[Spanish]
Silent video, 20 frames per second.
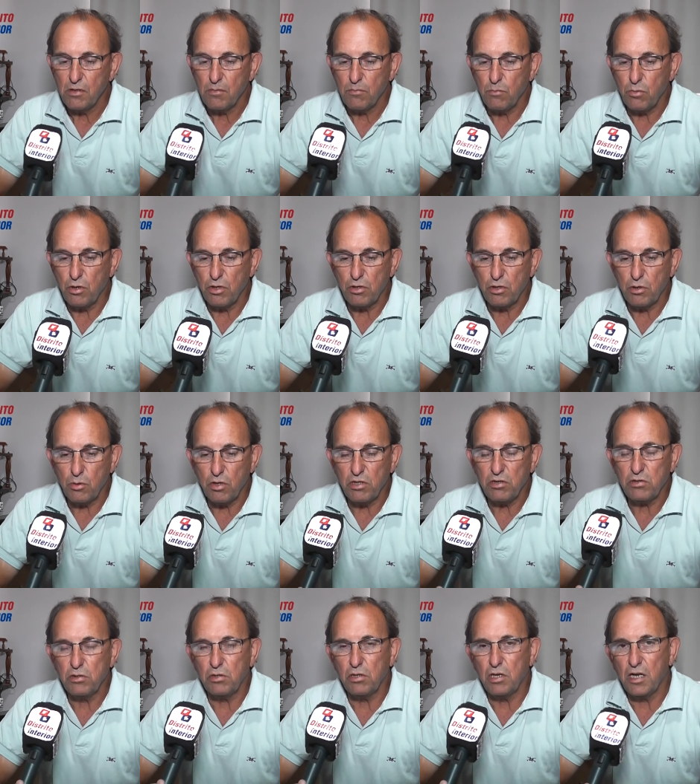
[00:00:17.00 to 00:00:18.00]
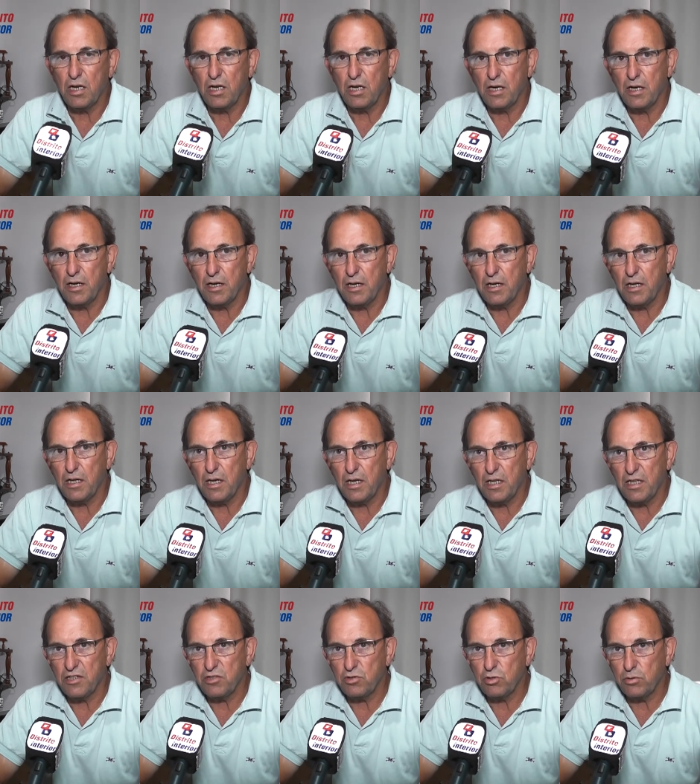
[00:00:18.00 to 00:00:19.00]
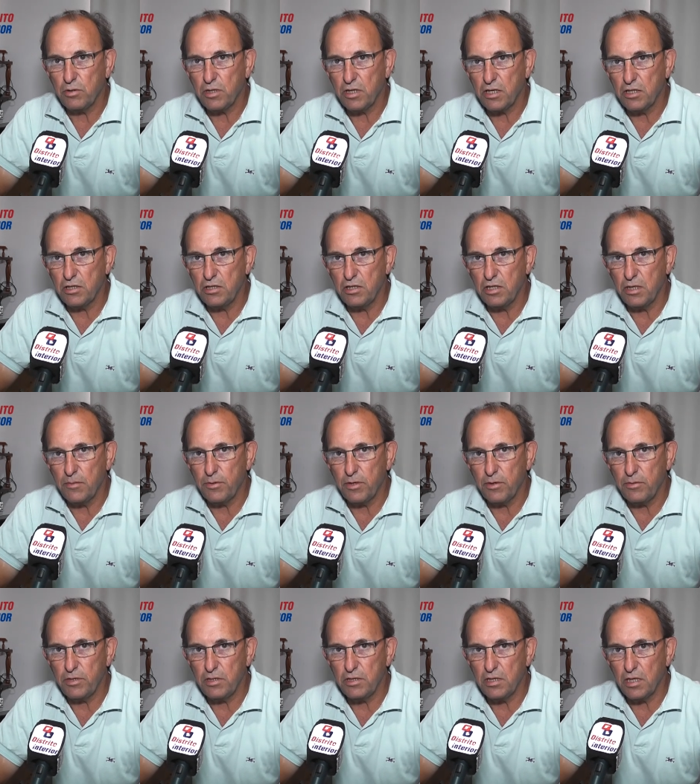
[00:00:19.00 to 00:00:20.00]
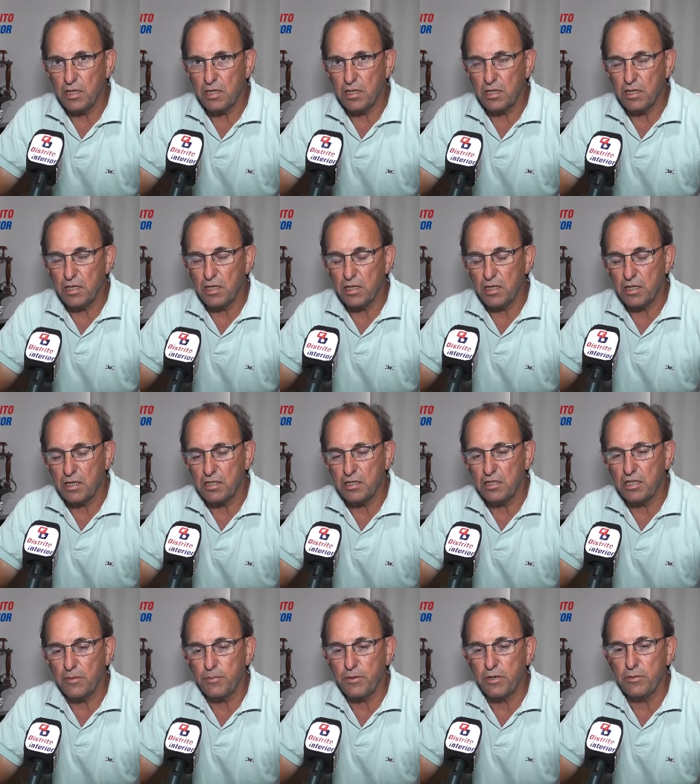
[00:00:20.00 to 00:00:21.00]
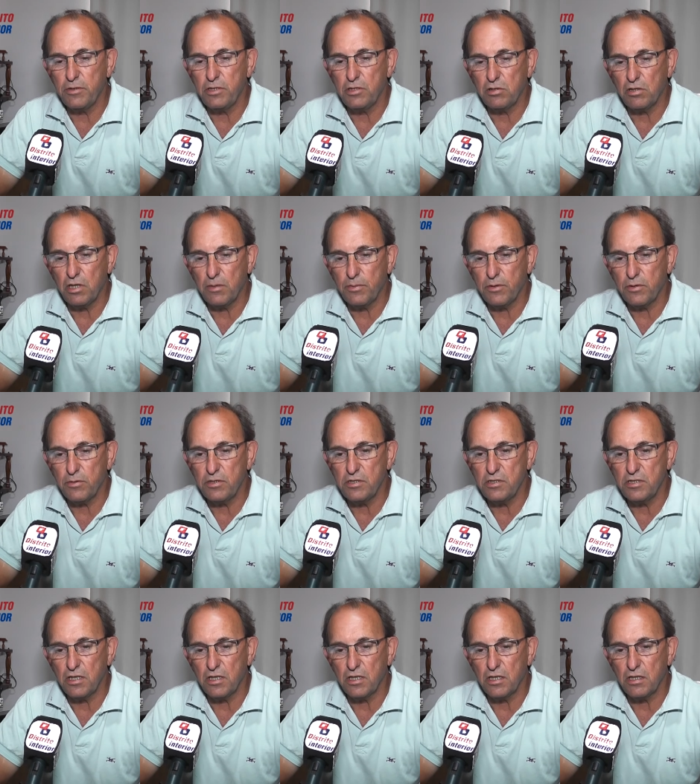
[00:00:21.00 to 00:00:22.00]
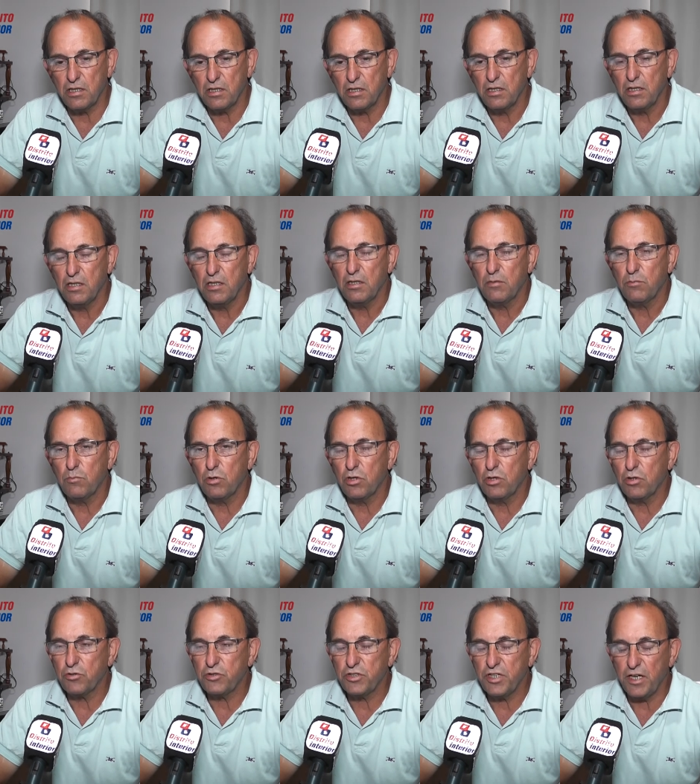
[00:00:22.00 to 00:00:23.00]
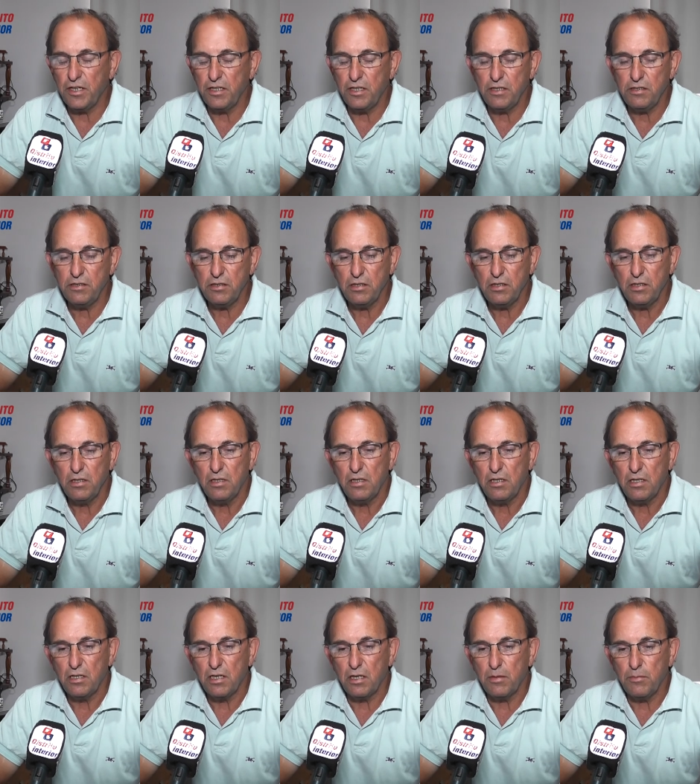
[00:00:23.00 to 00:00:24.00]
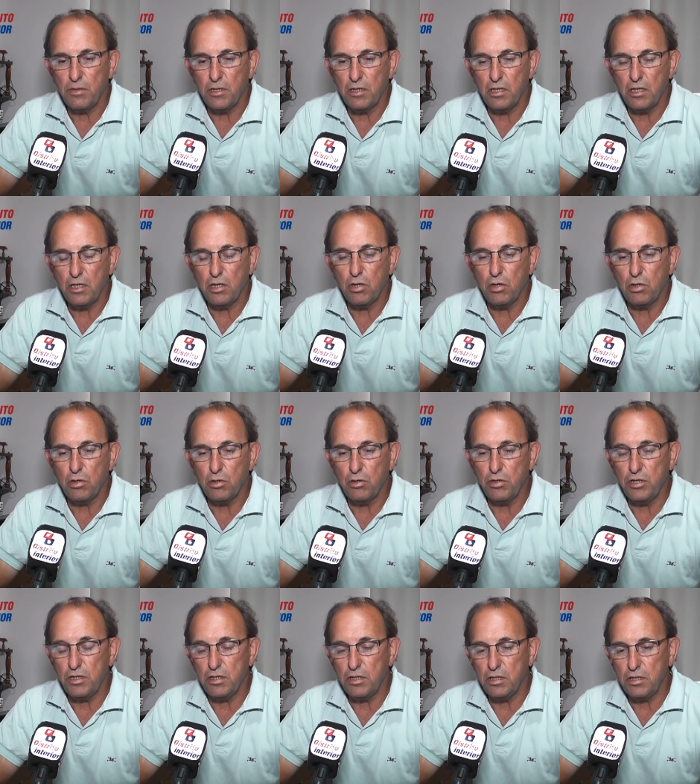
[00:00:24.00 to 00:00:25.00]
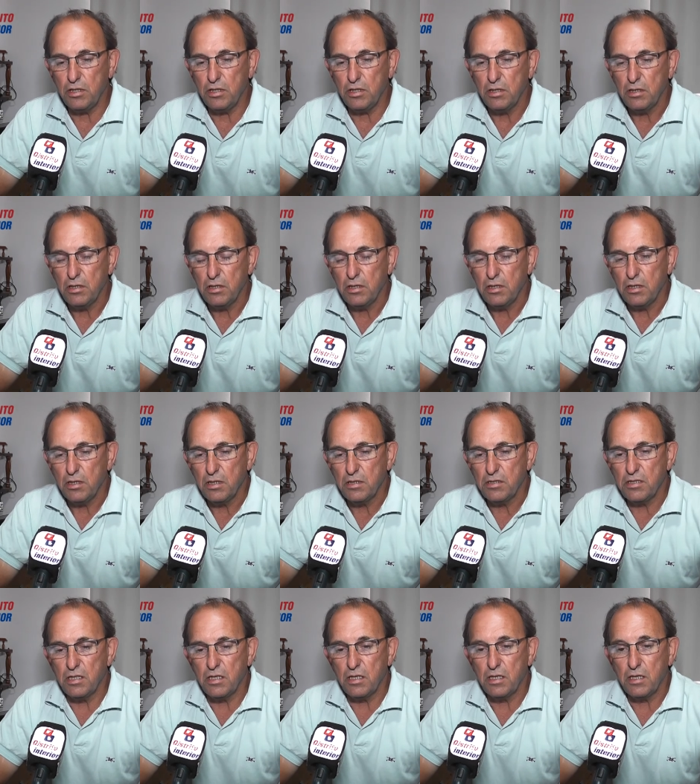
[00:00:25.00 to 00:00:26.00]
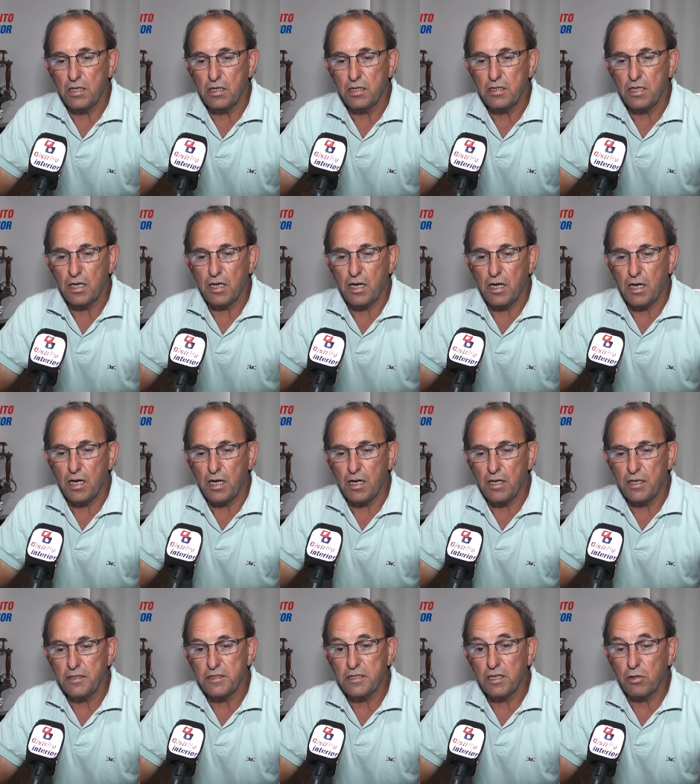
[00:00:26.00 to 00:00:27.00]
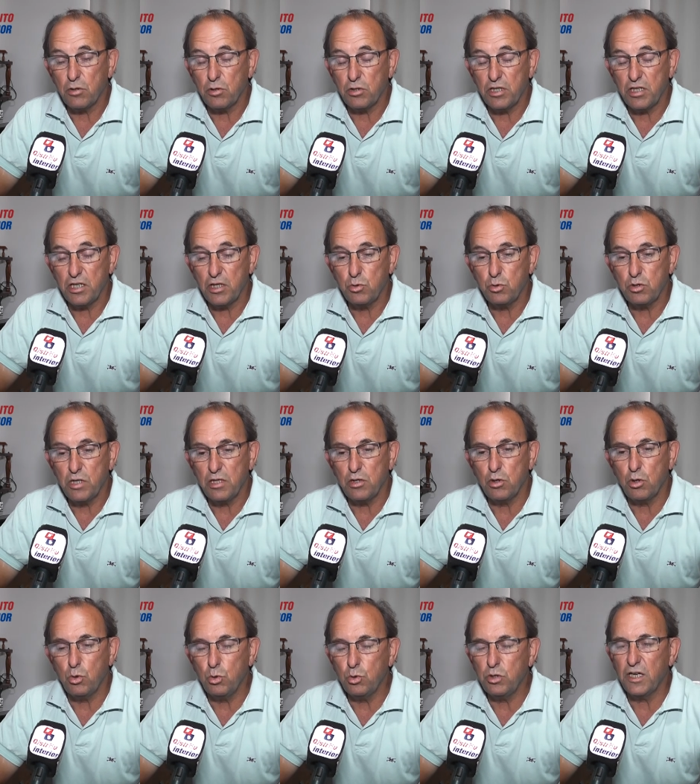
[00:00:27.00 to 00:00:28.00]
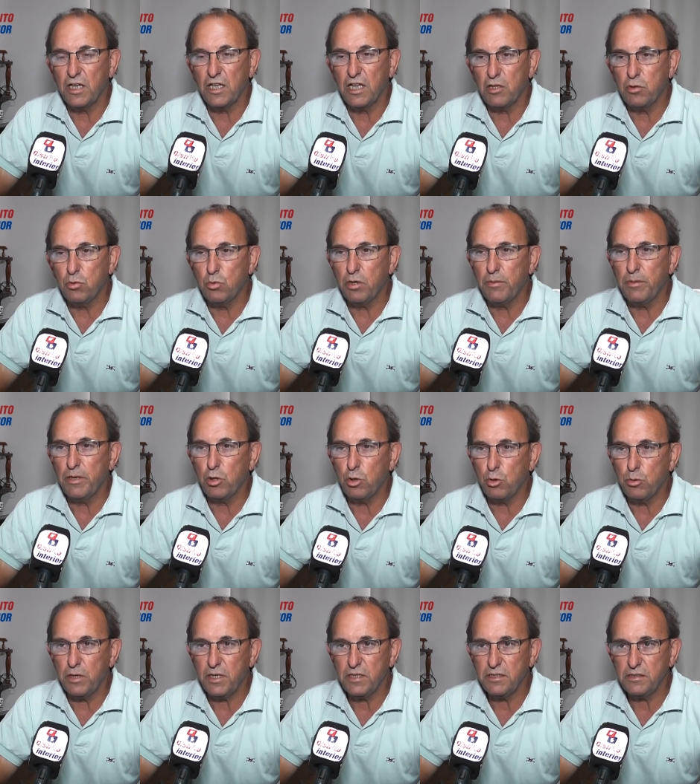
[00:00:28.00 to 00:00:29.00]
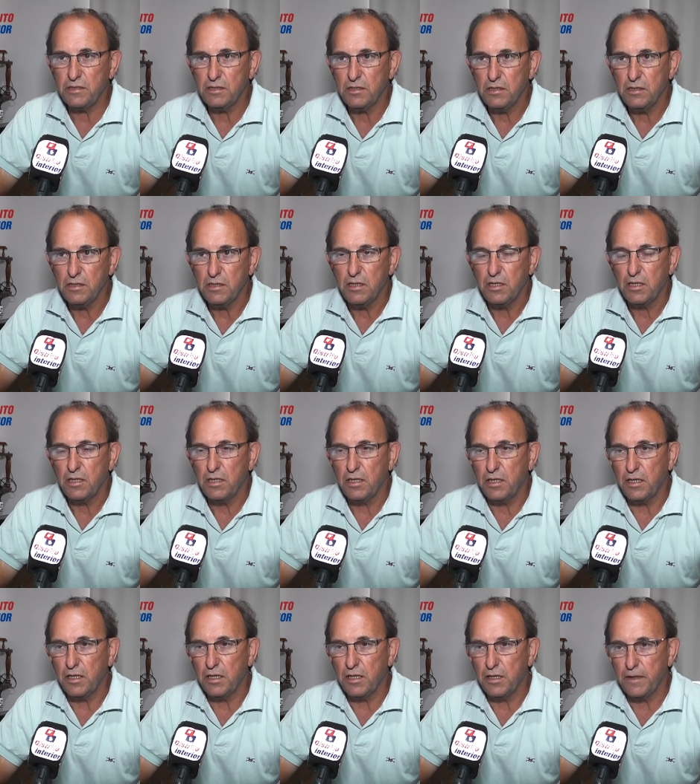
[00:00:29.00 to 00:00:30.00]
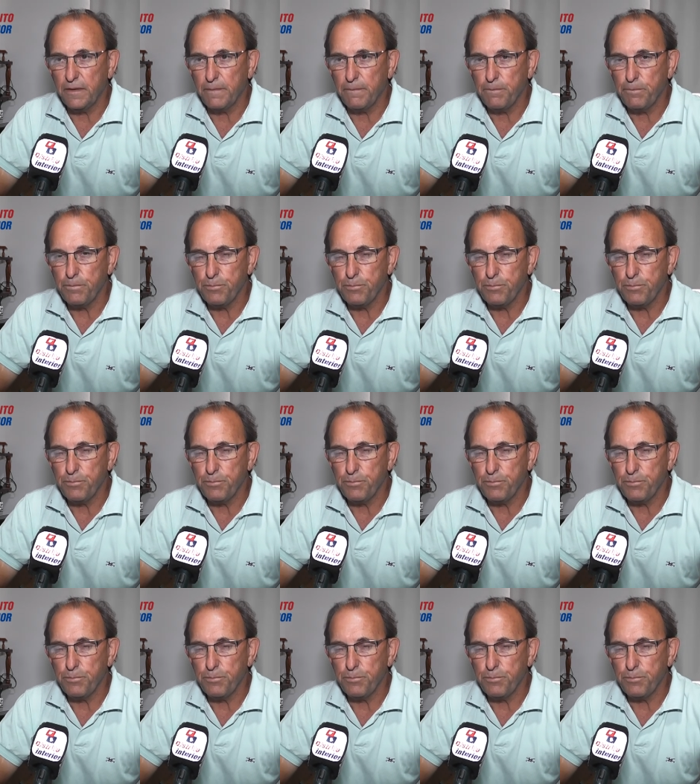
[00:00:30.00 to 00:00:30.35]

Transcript: Bueno, en cuanto a, las obras que tiene prevista, eh, que tenía prevista la provincia de Buenos Aires, realmente hoy se está en Charlón ejecutando una de las nueve obras que,